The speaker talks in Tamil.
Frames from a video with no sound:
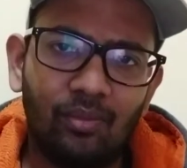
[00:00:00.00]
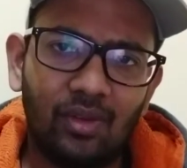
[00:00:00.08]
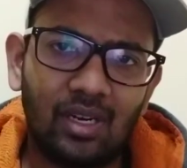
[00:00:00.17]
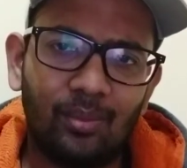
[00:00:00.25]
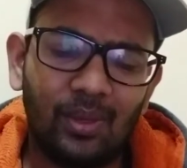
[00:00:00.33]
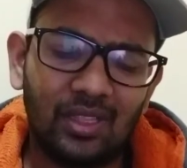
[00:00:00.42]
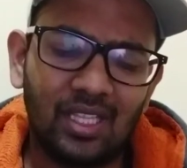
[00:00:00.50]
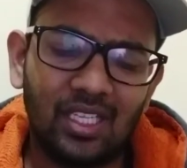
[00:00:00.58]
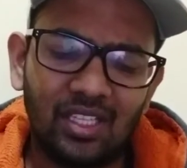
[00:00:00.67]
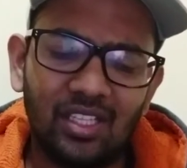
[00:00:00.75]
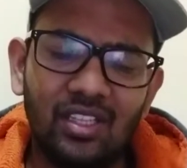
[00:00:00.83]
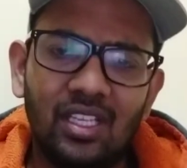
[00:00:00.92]
வர்ற
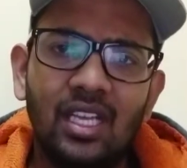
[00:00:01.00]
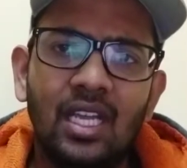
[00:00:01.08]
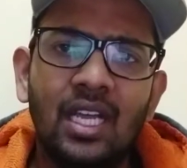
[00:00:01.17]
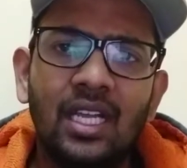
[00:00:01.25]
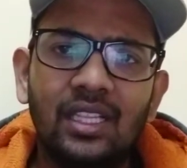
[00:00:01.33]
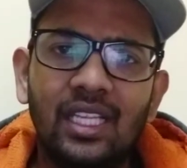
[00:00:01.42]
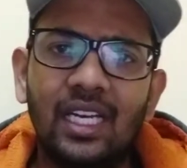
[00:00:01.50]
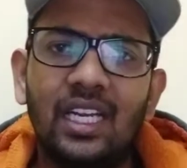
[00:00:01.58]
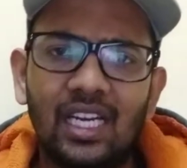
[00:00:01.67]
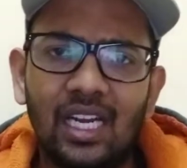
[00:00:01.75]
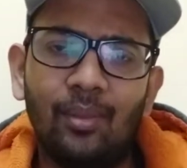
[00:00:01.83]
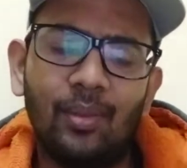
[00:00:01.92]
பத்தாம் தேதி
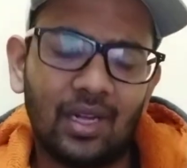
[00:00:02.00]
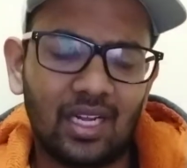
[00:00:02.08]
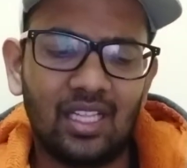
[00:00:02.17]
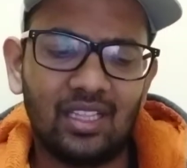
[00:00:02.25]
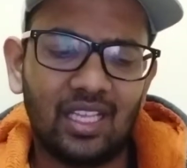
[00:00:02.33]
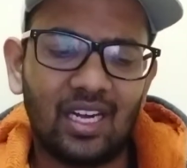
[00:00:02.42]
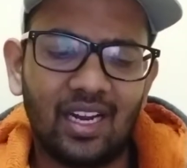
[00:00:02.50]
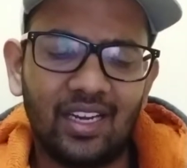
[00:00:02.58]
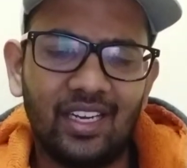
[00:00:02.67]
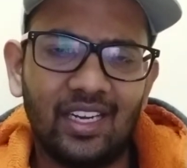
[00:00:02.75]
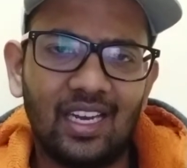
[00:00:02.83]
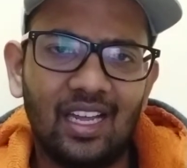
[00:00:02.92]
தேட்டர்ல பார்க்க
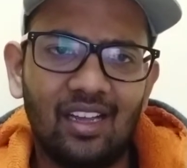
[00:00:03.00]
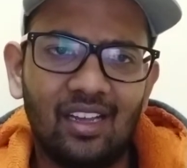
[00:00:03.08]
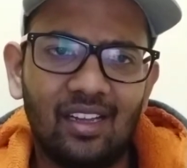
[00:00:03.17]
தயாராகிட்டீங்களா